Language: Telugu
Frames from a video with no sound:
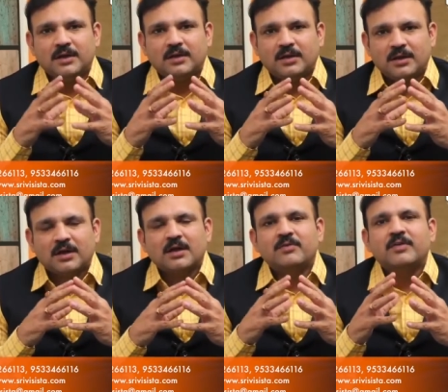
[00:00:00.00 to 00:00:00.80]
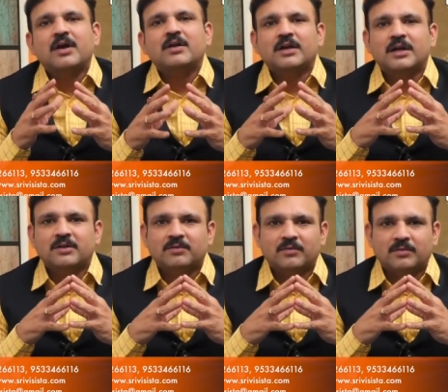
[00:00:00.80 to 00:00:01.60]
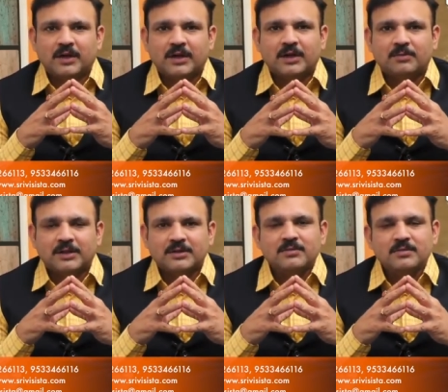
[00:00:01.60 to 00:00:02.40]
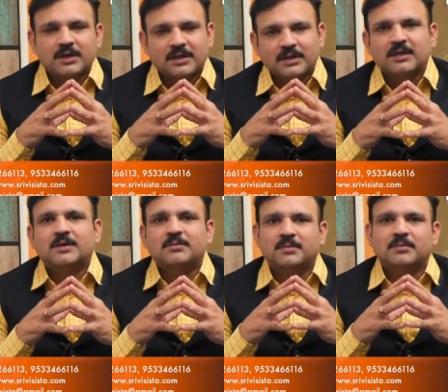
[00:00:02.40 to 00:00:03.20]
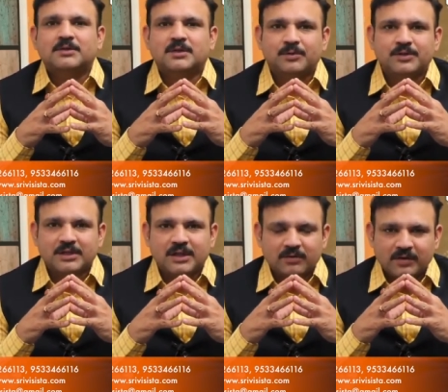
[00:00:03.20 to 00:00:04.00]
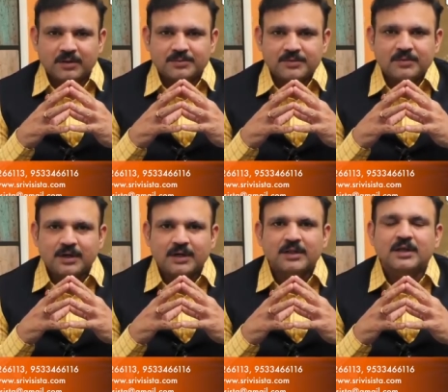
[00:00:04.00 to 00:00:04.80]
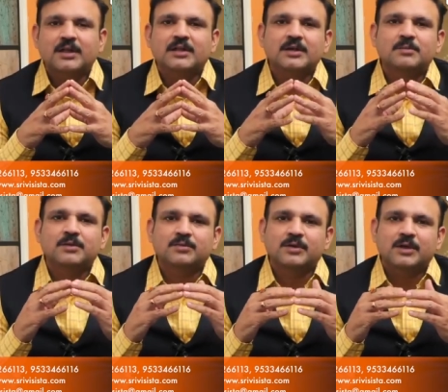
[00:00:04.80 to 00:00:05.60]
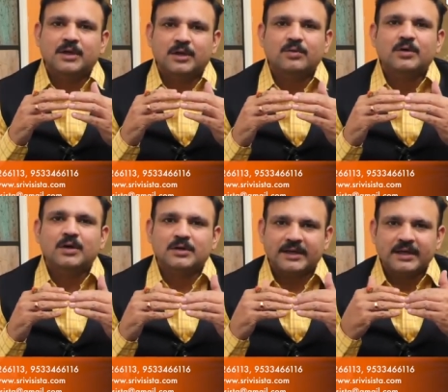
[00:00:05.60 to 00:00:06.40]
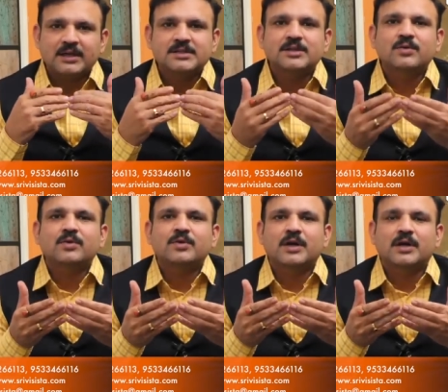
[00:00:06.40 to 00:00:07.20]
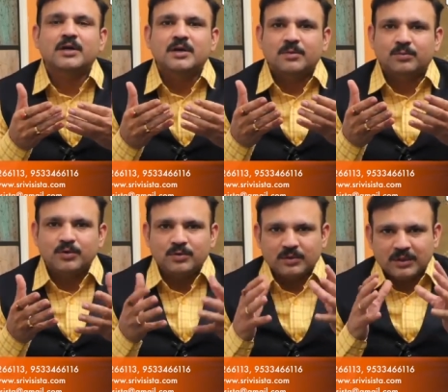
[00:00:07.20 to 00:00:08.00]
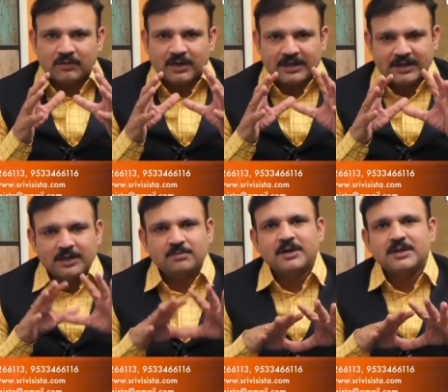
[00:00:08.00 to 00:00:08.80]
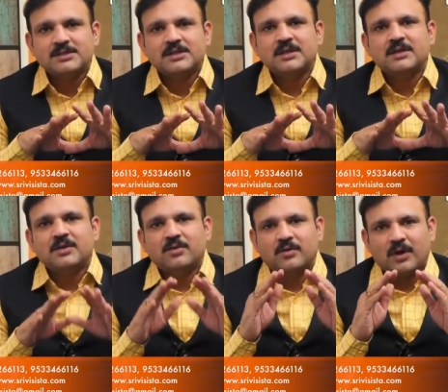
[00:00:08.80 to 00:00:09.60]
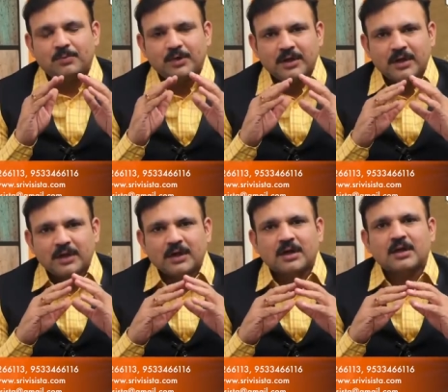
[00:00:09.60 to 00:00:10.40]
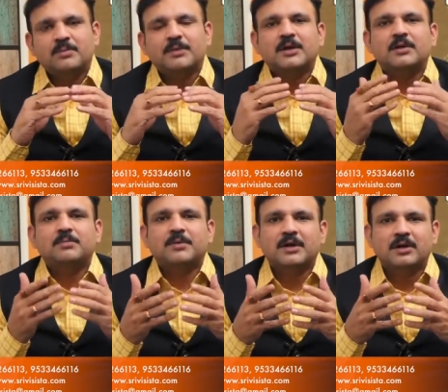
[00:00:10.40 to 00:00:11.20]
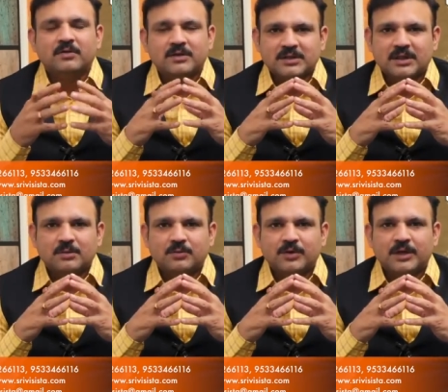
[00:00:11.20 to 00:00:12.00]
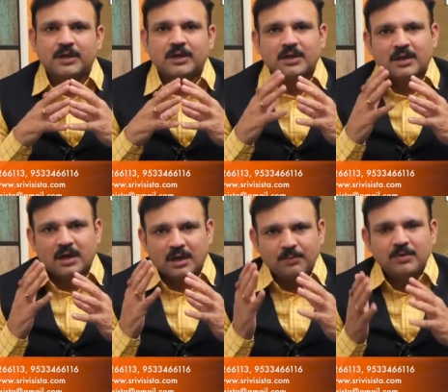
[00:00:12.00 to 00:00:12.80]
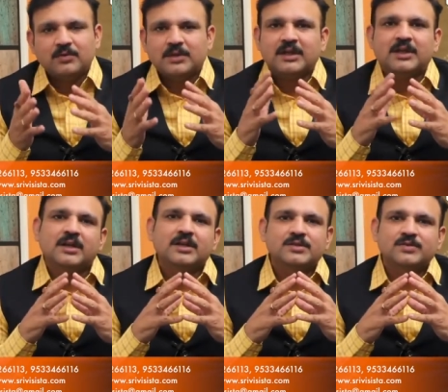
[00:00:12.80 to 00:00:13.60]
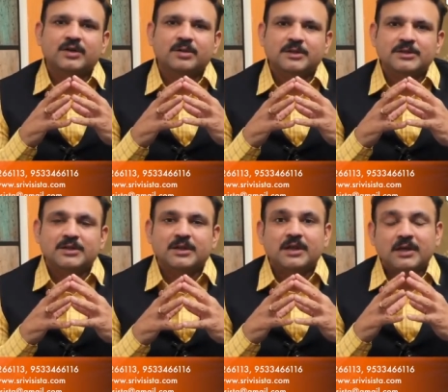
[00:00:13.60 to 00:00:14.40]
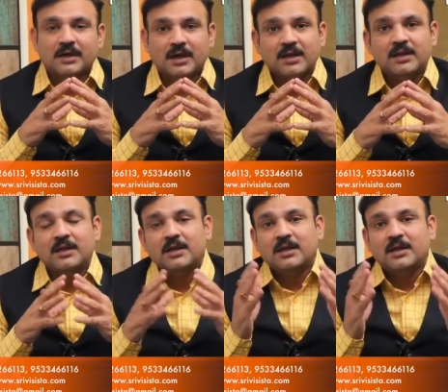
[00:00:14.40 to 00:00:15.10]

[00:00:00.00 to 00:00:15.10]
ఈ ఈ రకంగా విడాకులకు వెళ్ళటం అనేది మాత్రం అంతగా సపోర్ట్ చేయనటువంటి అంశం అంటే దాన్ని అంతగా మనం ఎక్కువగా ఎంకరేజ్ చేయకుండా ముందు వాళ్ళకి ట్రీట్మెంట్ ఇచ్చి అప్పటికి కనుక కణాలు పెరగ పెరగనటువంటి సందర్భం ఉంటే అప్పుడు తగిన నిర్ణయం తీసుకుంటే మంచిది కానీ